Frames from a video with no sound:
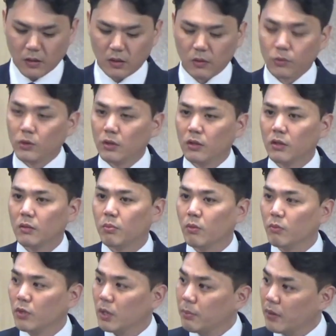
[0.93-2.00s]
어, 오늘
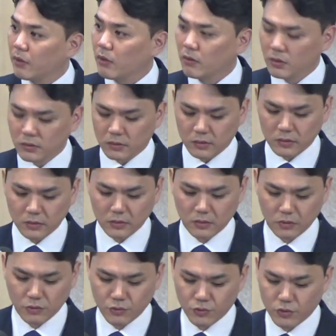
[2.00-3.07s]
본문의 배경은
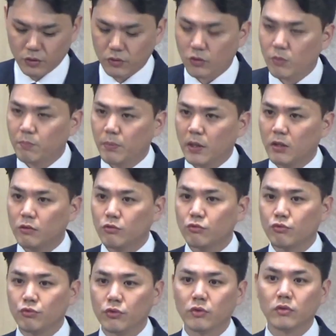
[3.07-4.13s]
주전
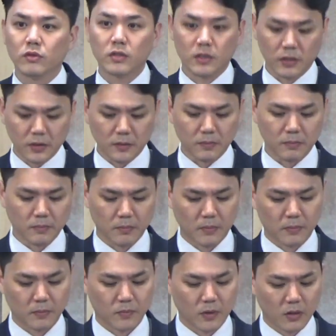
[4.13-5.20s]
609년 즈음
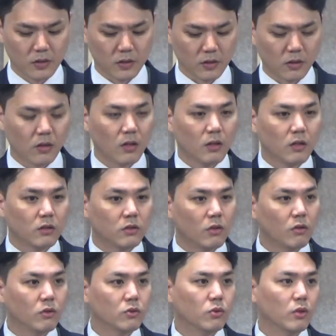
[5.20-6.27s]
즉
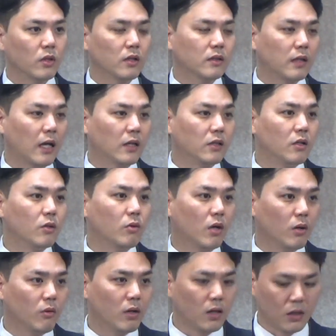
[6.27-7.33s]
성소의
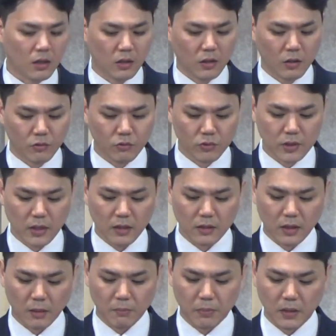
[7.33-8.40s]
단일화와 우상
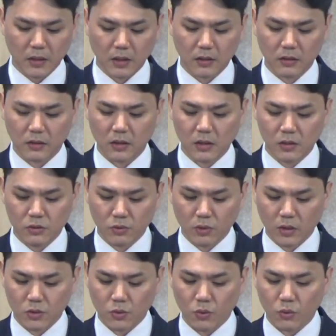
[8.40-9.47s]
타파라는
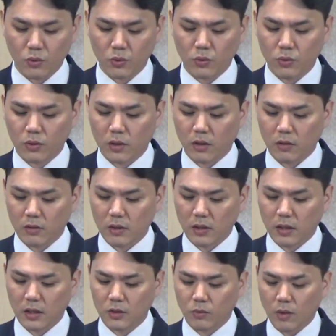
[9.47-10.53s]
일종의 종교 개혁을
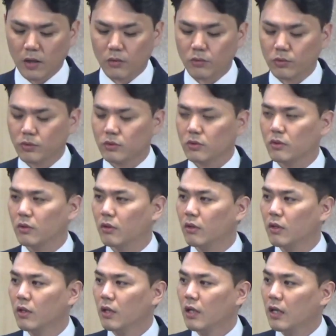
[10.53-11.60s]
행한 왕으로서
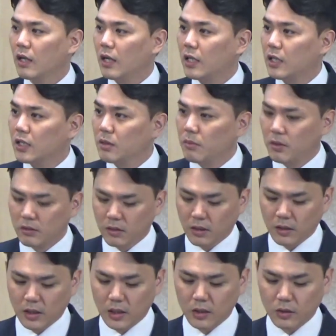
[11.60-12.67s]
하나님이
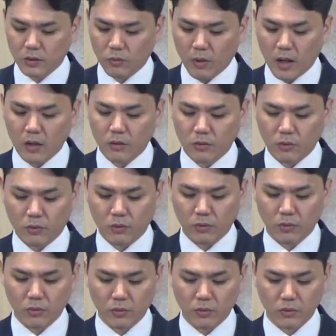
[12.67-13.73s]
택한 왕으로
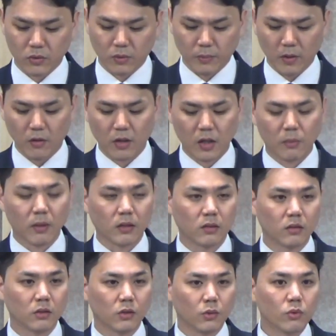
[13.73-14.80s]

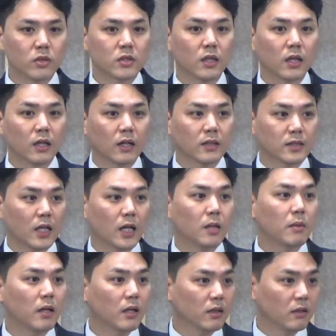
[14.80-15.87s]
평가받는 요시아가
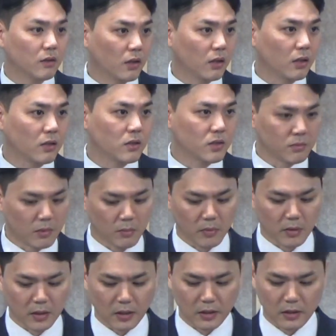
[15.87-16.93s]
사망한 때
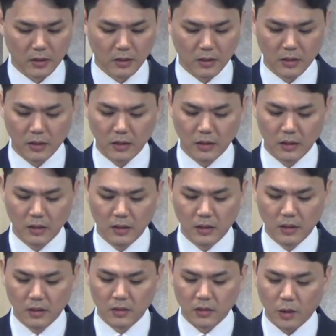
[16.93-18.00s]
즈음입니다.
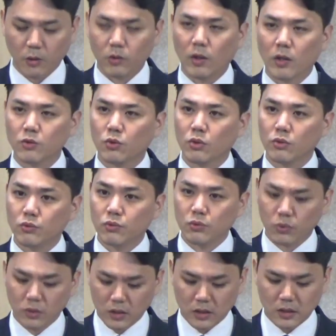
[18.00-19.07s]
다윗 왕조의
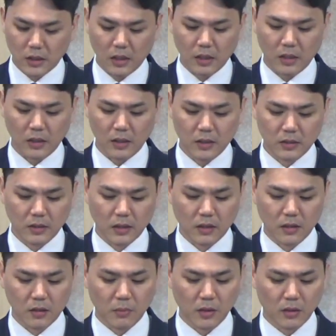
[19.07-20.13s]
후손이자
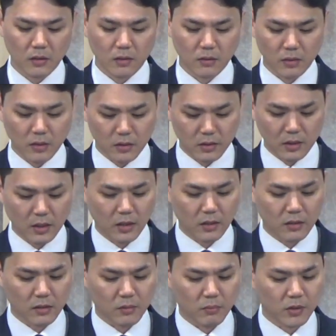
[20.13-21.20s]
이스라엘을 믿는
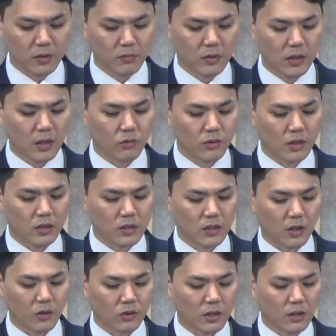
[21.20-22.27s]
이스라엘을 믿음 가운데
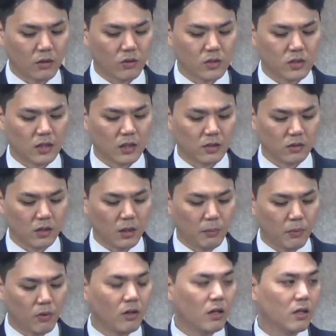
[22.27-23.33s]
재건할 것이라는 이
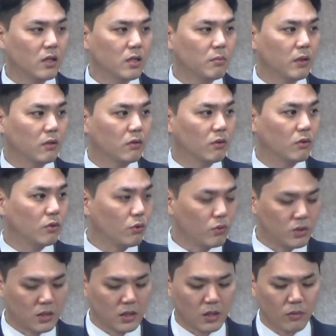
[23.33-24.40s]
평가를 받던
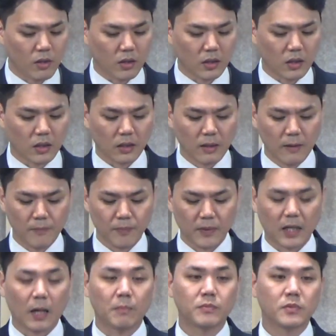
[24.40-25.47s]
요시아 왕이
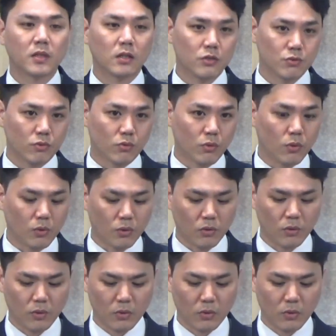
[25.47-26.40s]
갑자기 죽고